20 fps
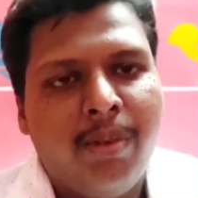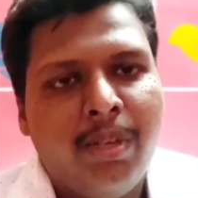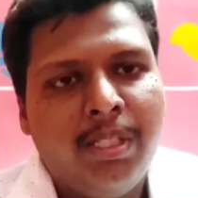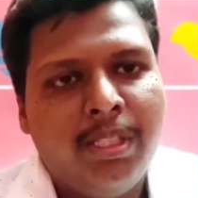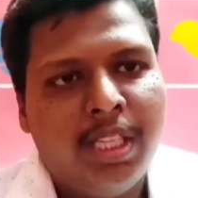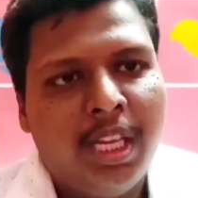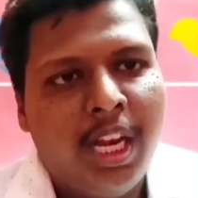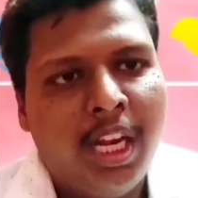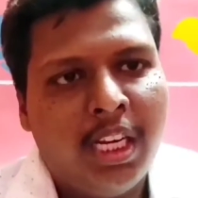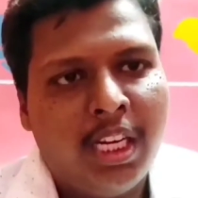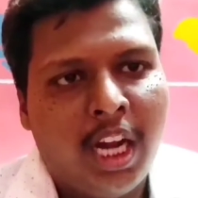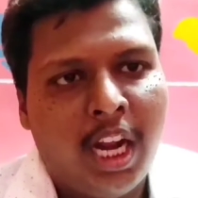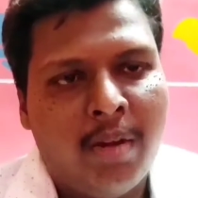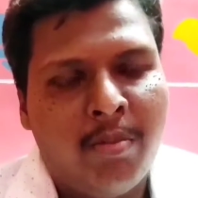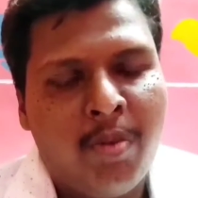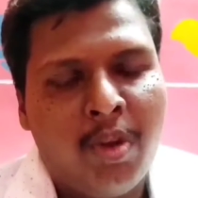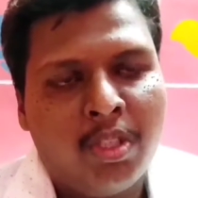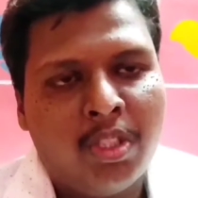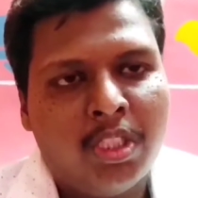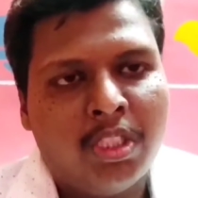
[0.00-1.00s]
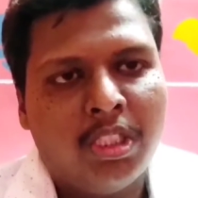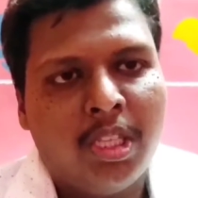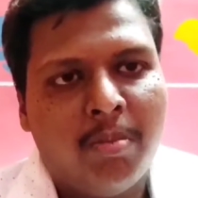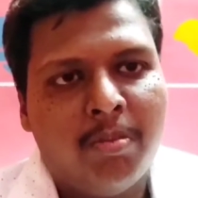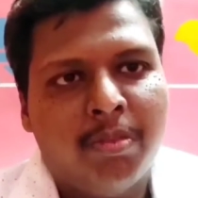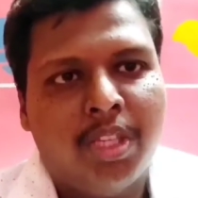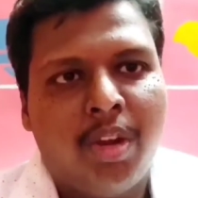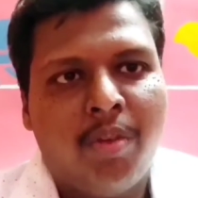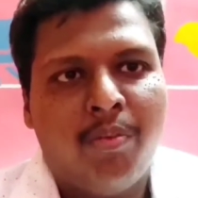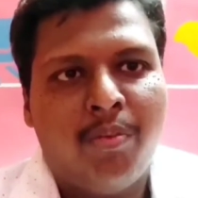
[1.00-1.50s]
ఫ్రెండ్స్ ఇలాంటి అన్బాక్సింగ్
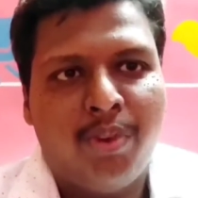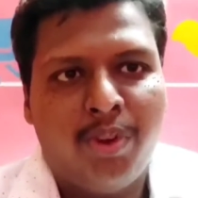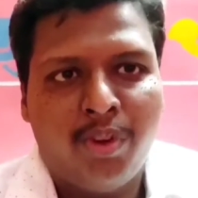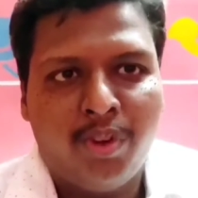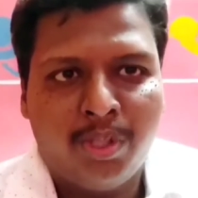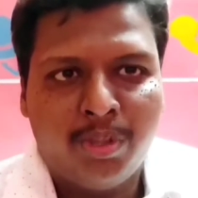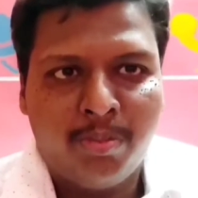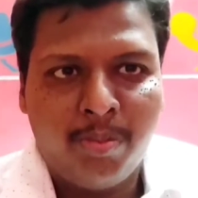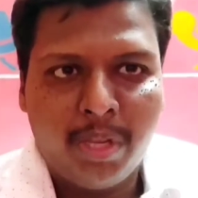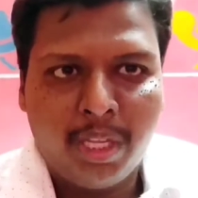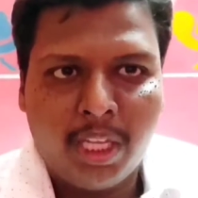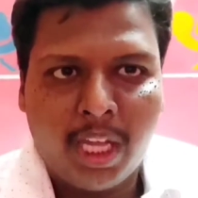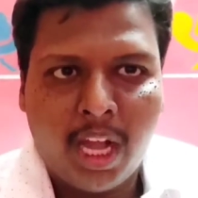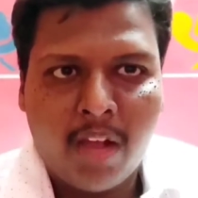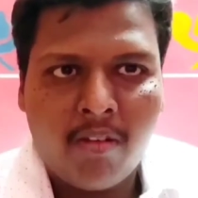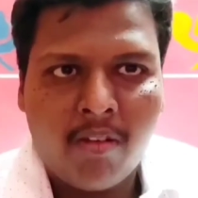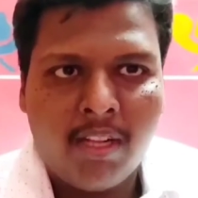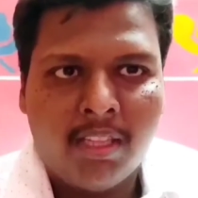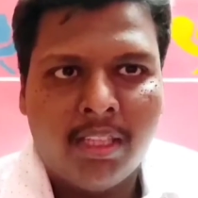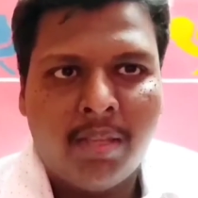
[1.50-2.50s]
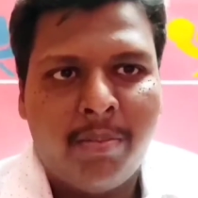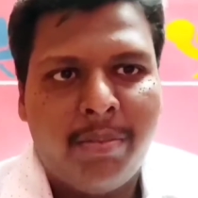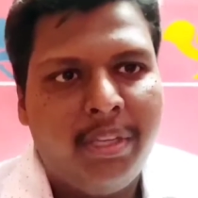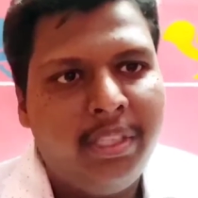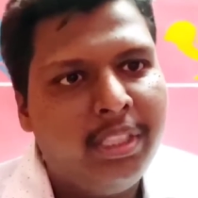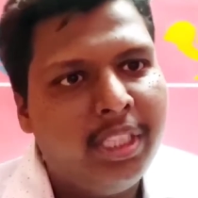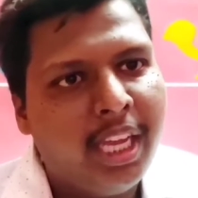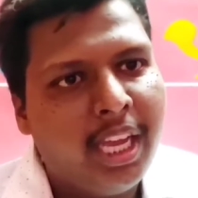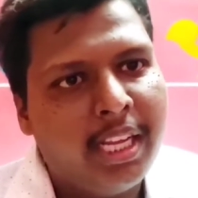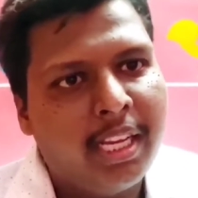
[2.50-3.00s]
సంబంధించిన వీడియోస్ మీకు కావాలంటే
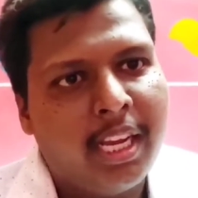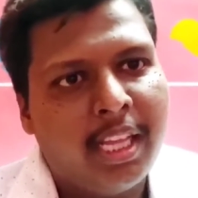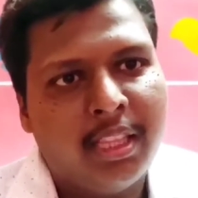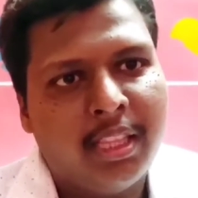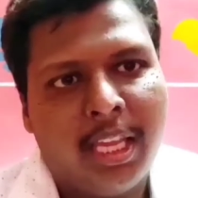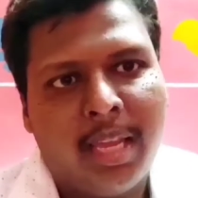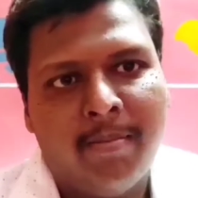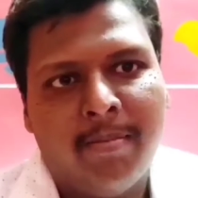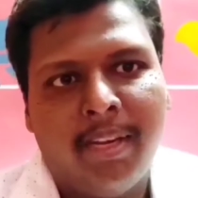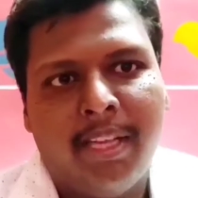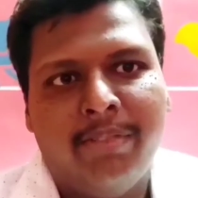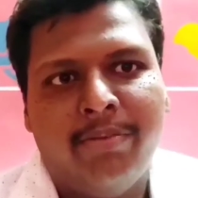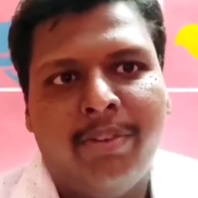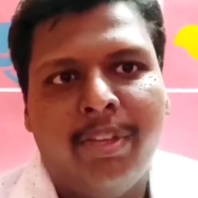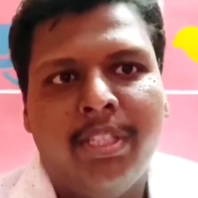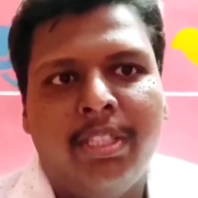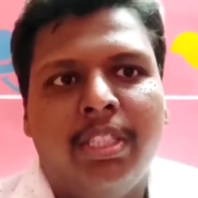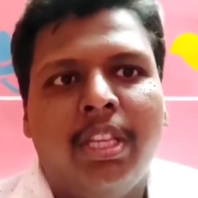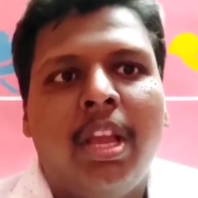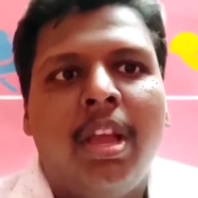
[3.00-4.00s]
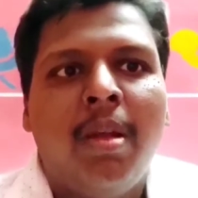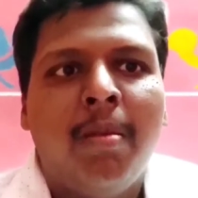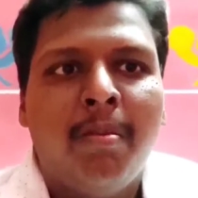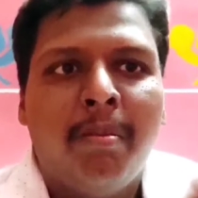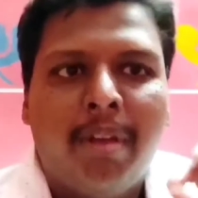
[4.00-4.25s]
మీ చేసినంత ఏం లేదు ఫ్రెండ్స్